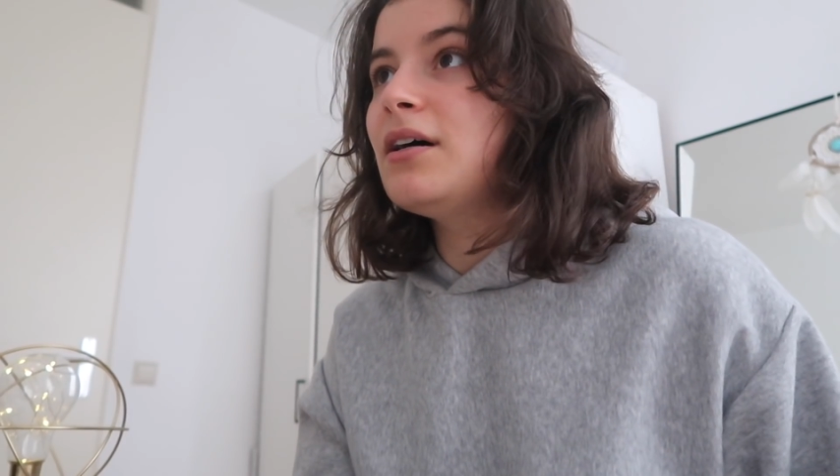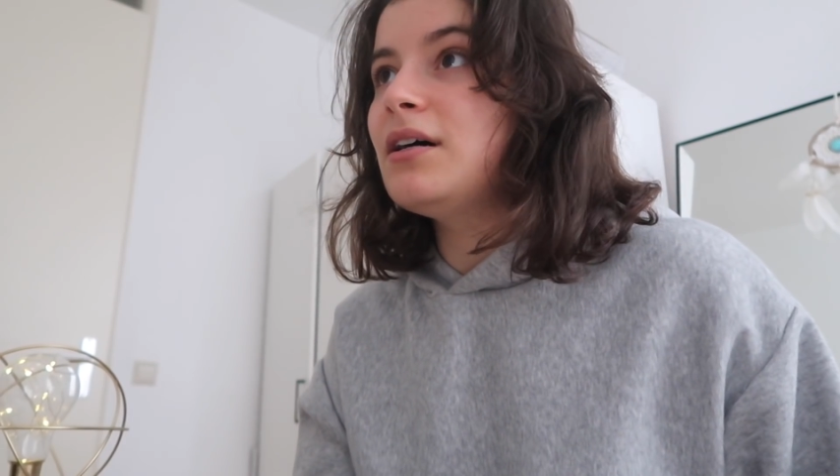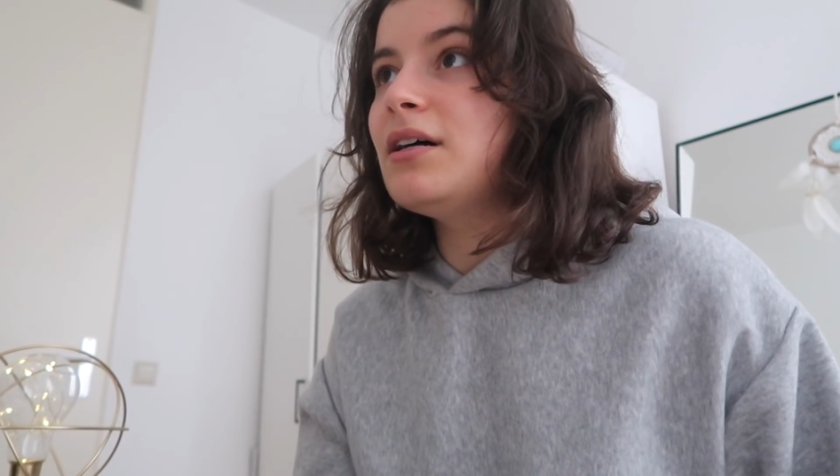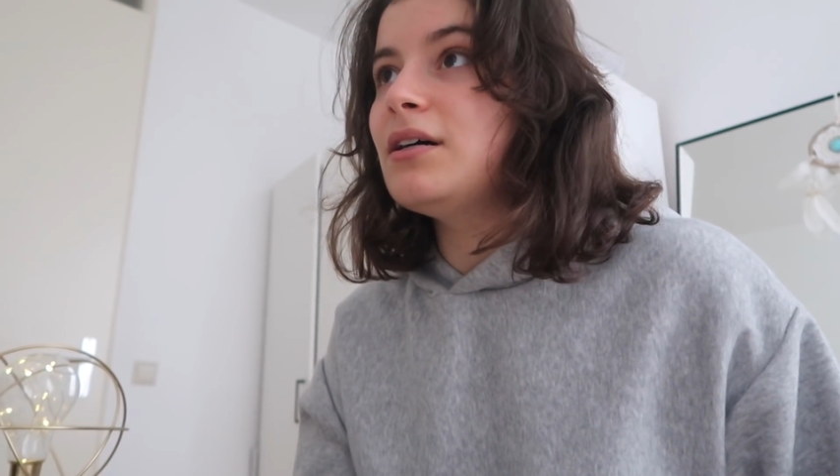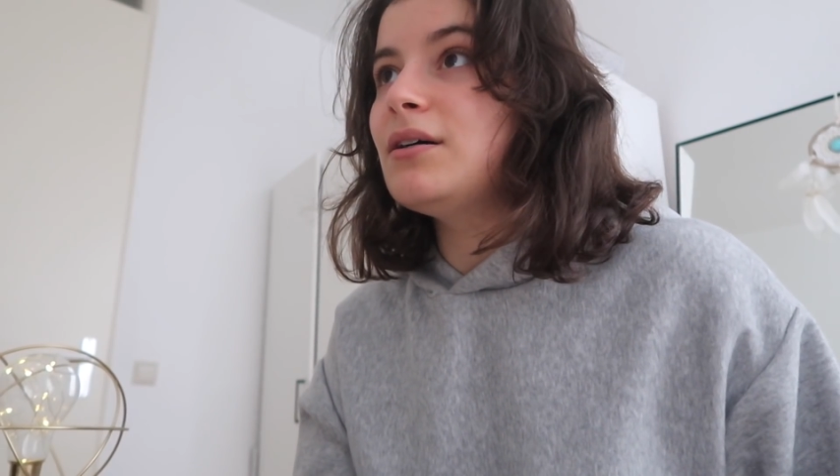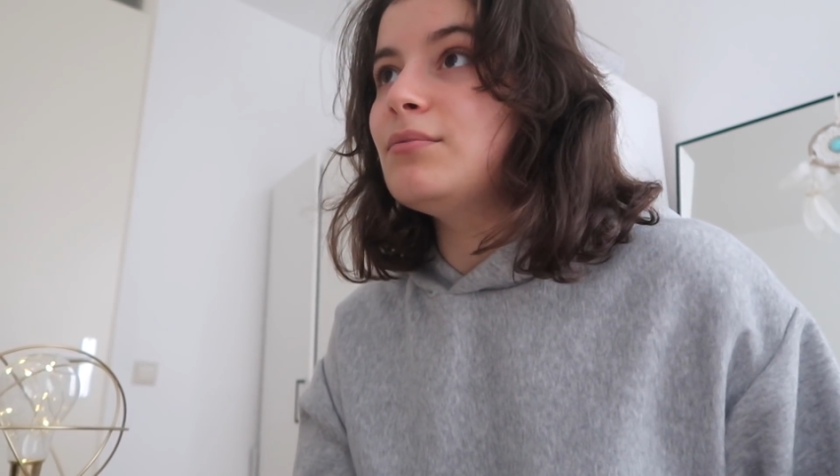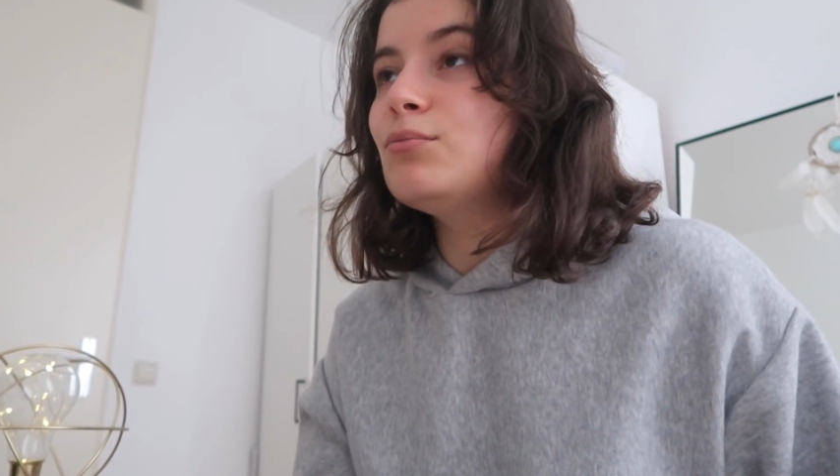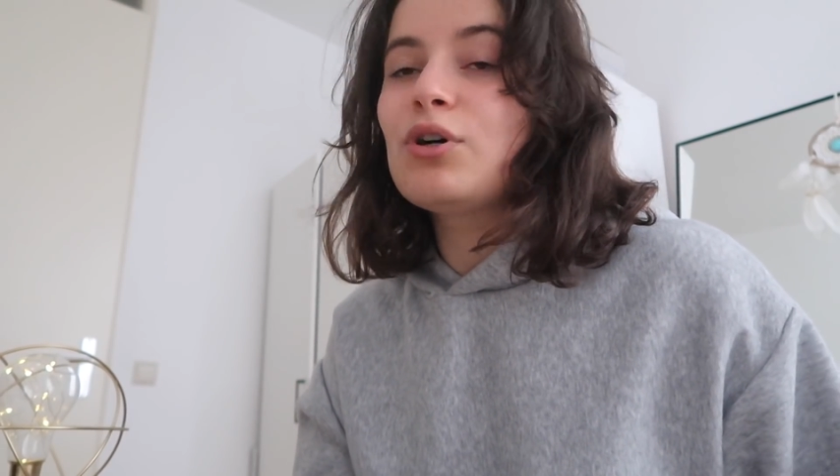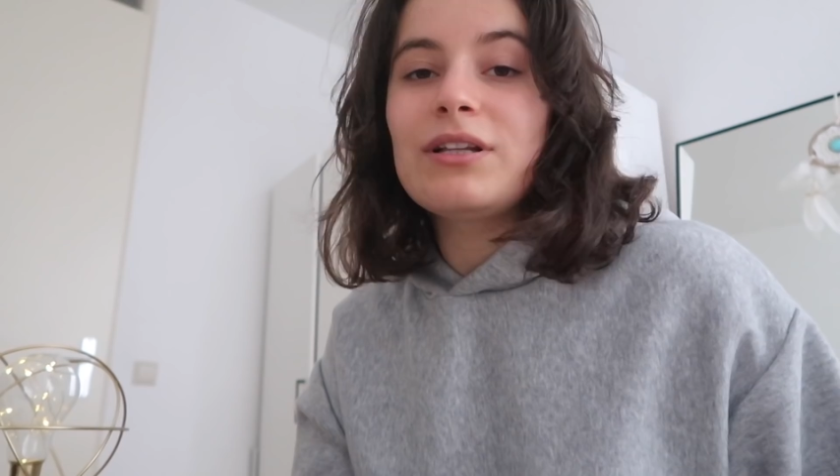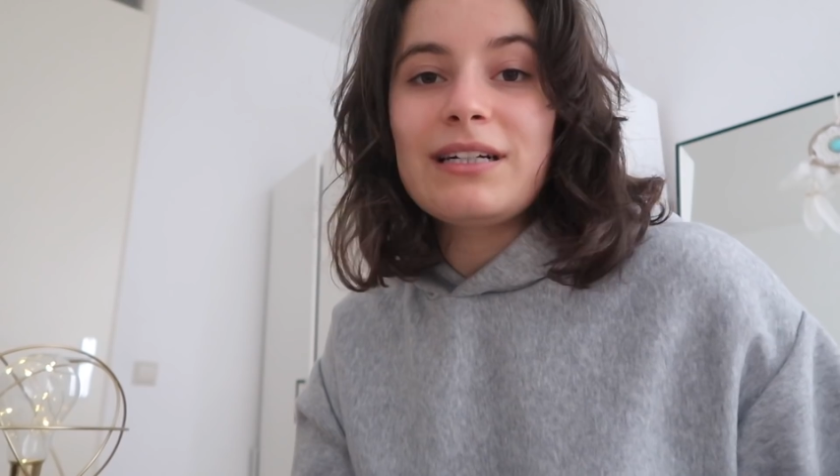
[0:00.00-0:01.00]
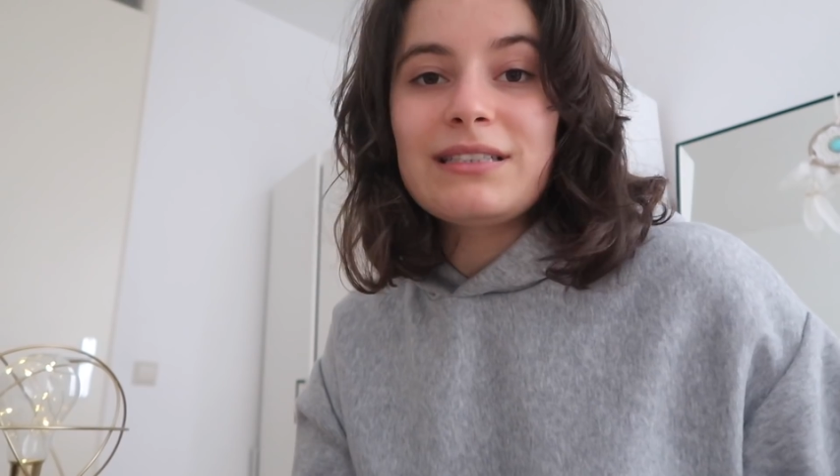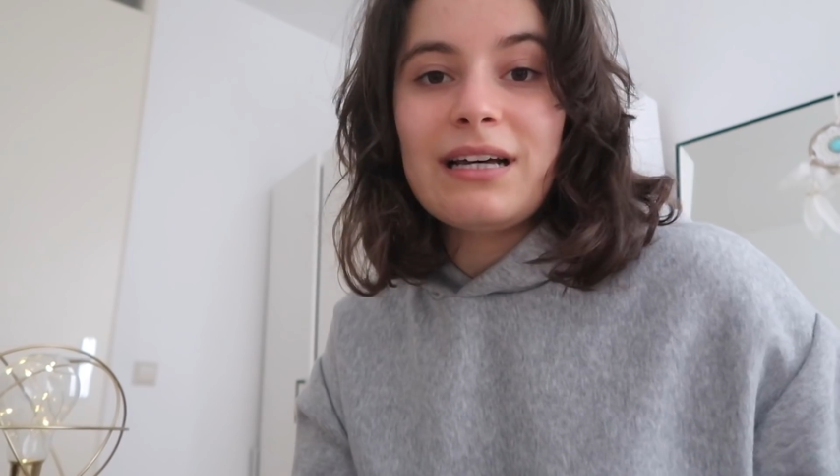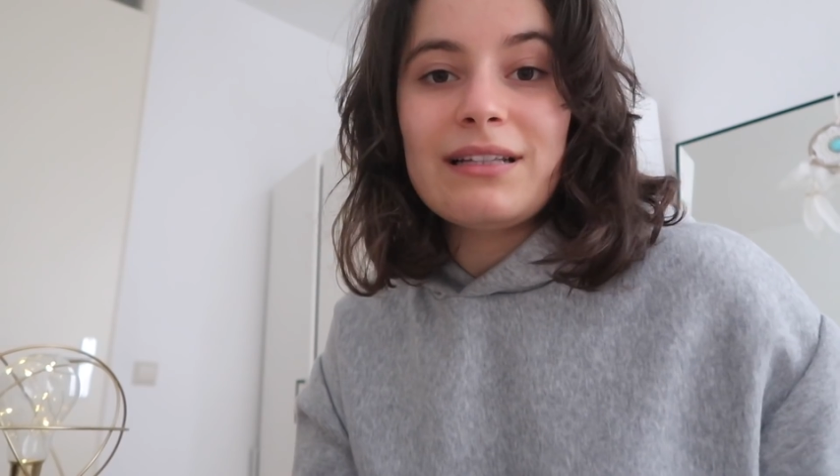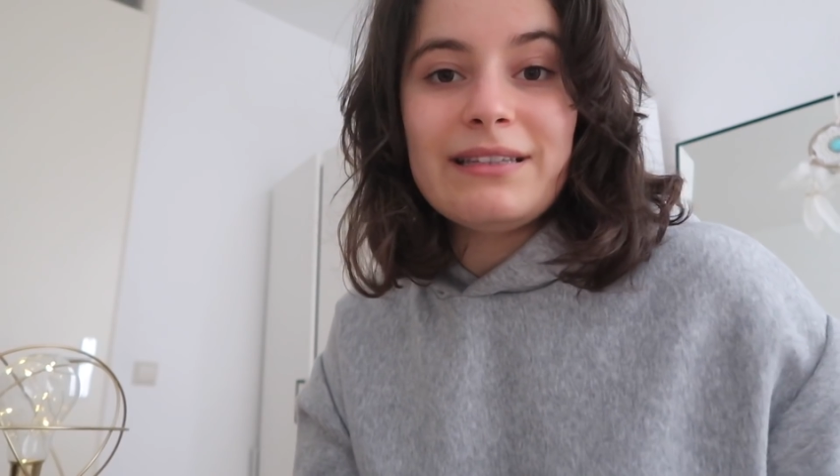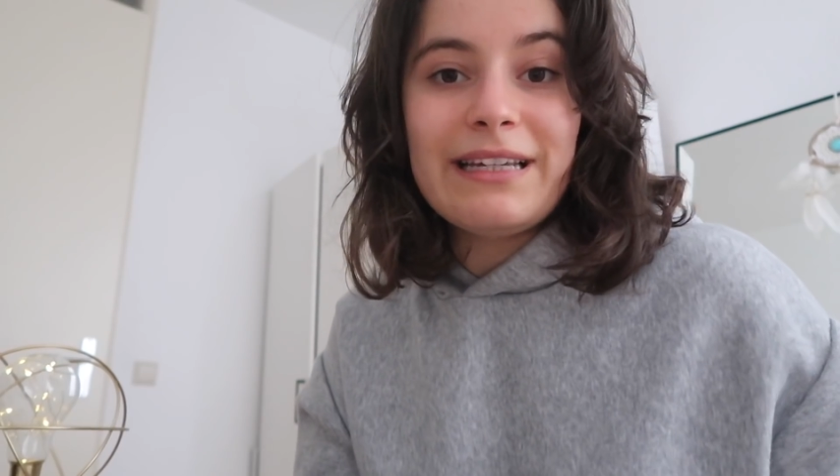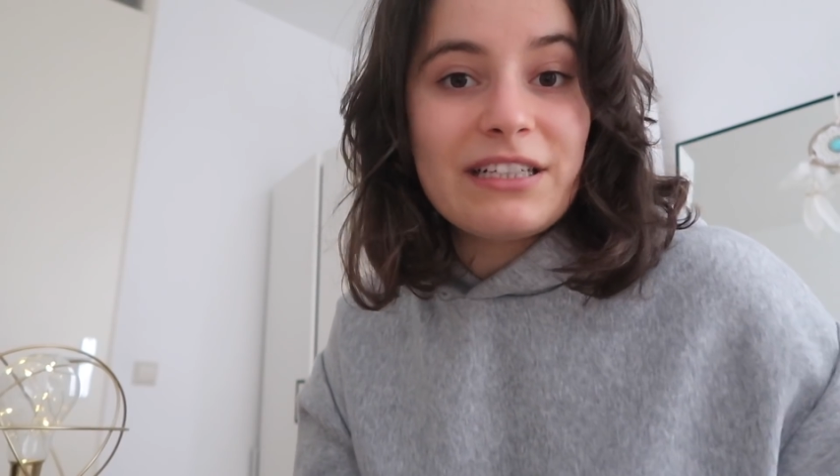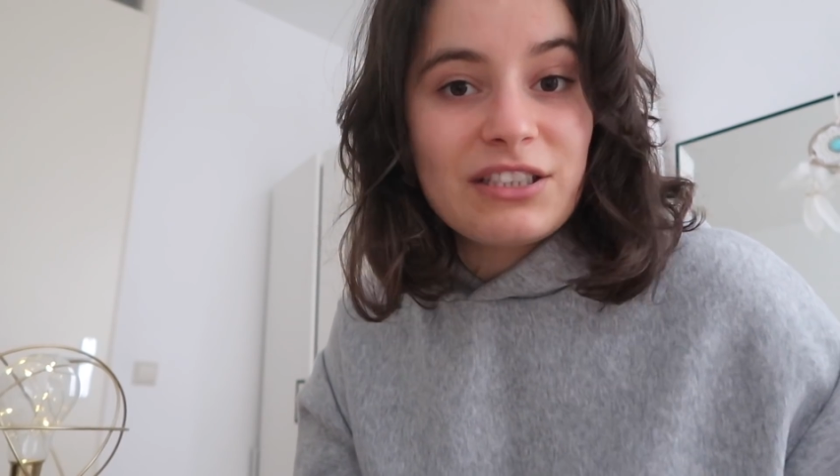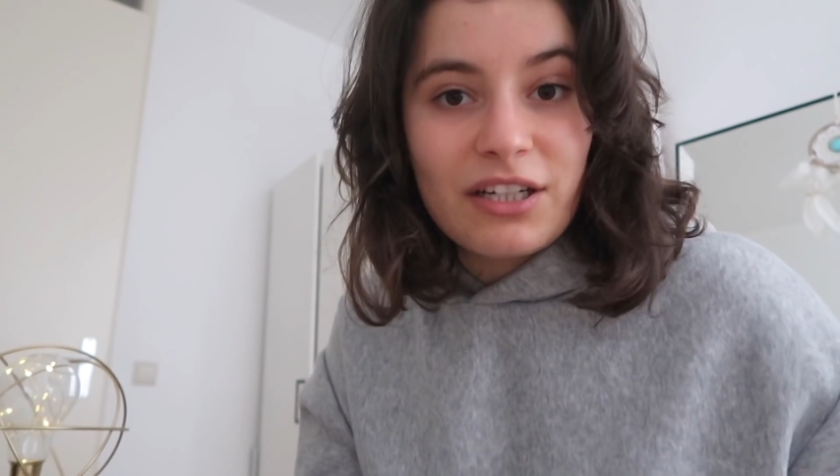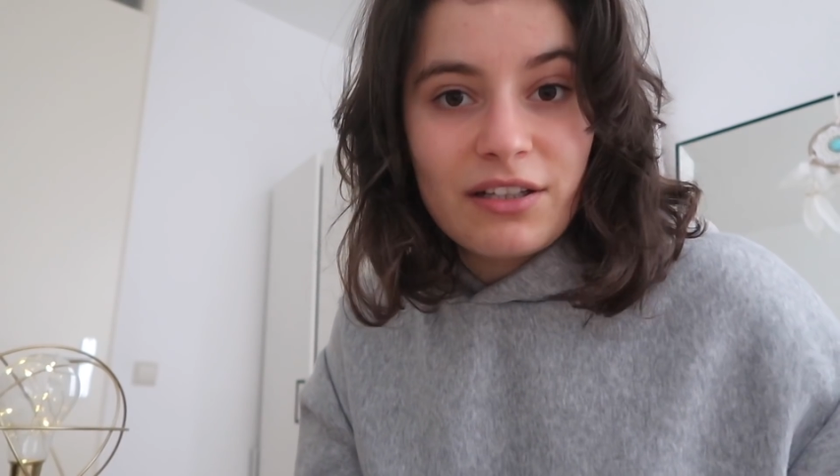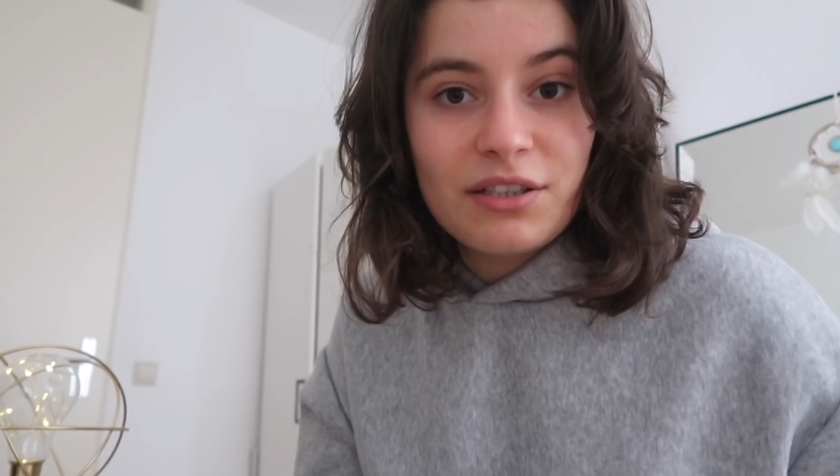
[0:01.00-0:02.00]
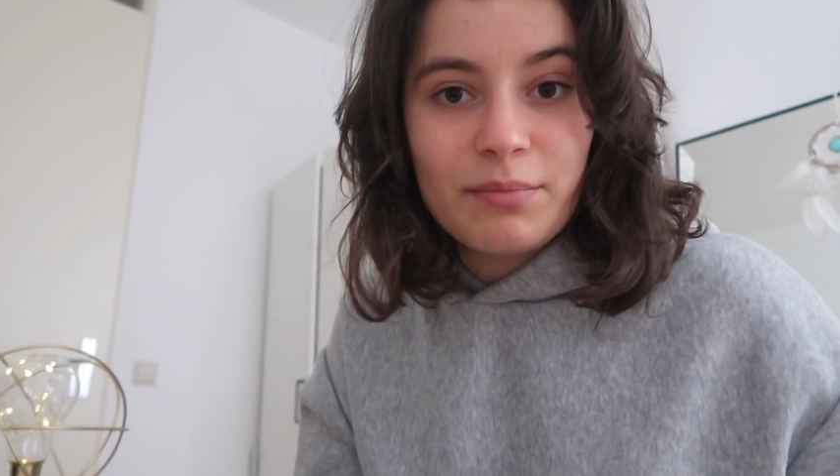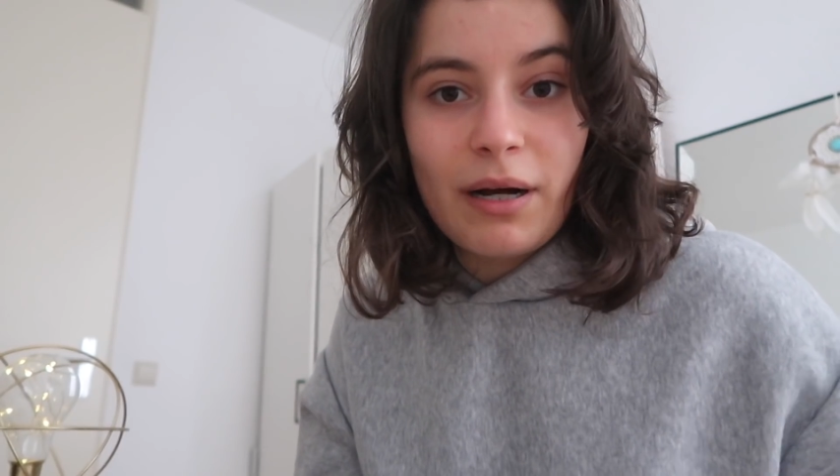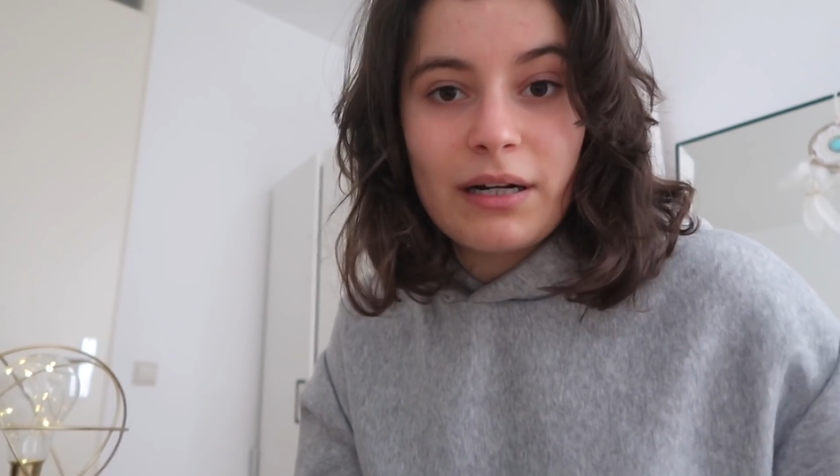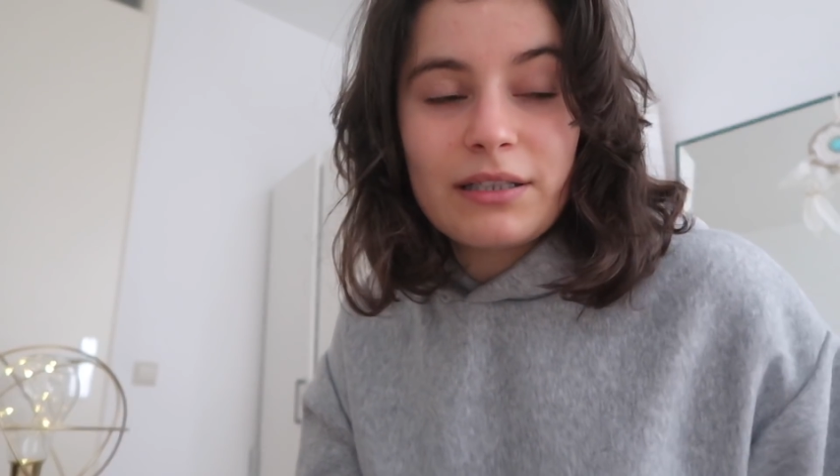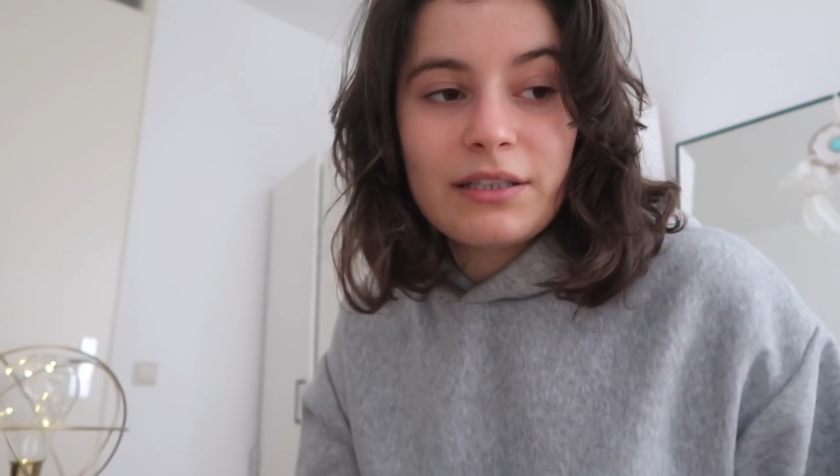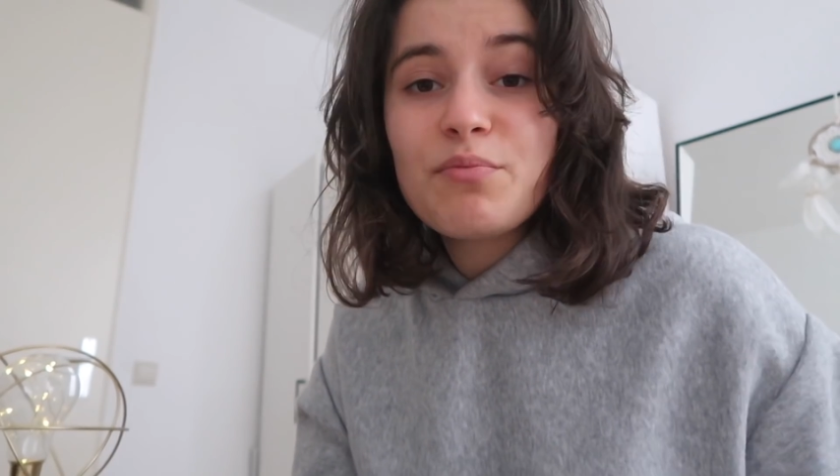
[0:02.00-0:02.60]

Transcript: e, bu kadar saat ders çalışmak,